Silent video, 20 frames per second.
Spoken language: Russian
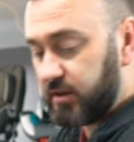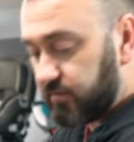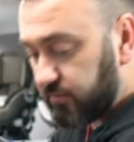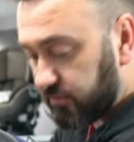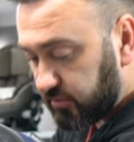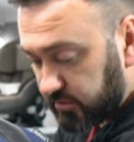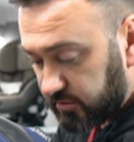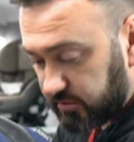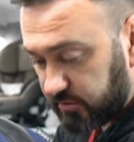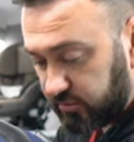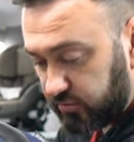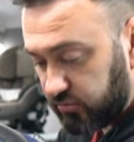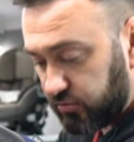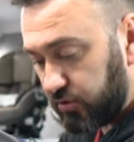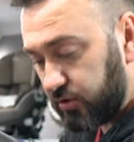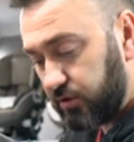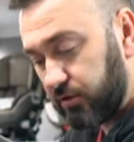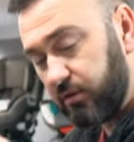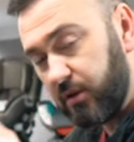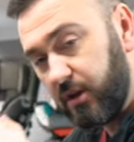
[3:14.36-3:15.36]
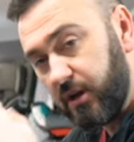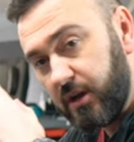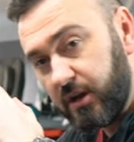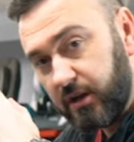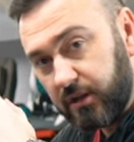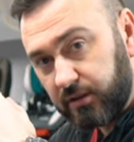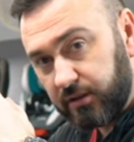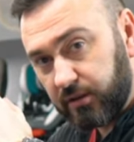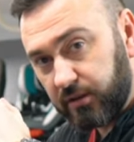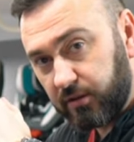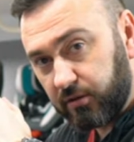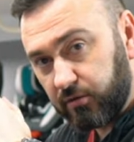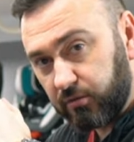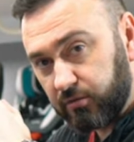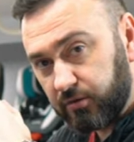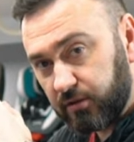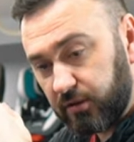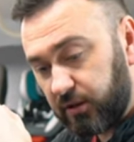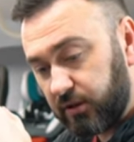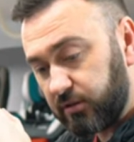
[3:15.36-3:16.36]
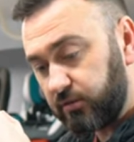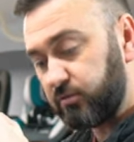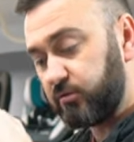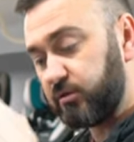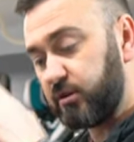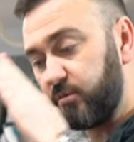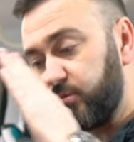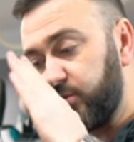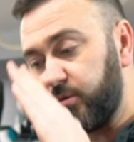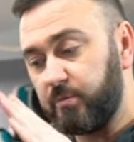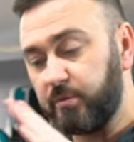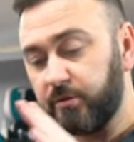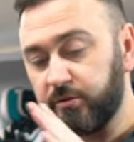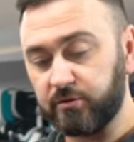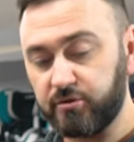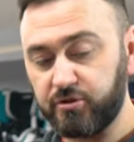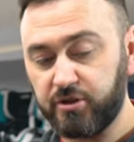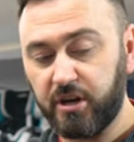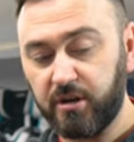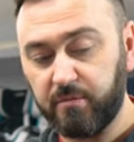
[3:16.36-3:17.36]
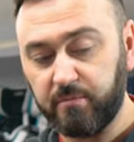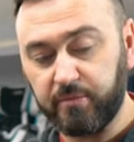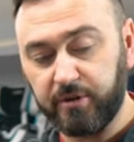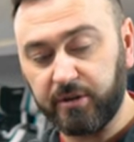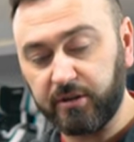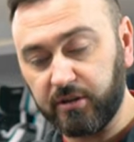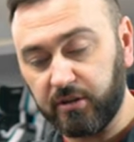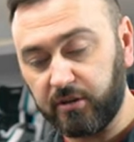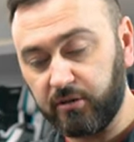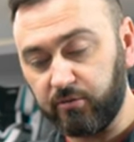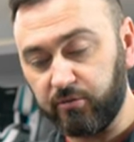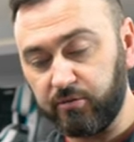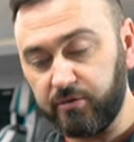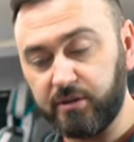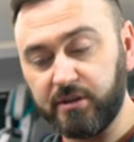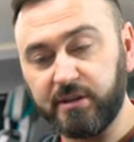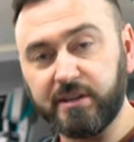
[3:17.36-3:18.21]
вот угол наклона, который мы получаем при наклоне.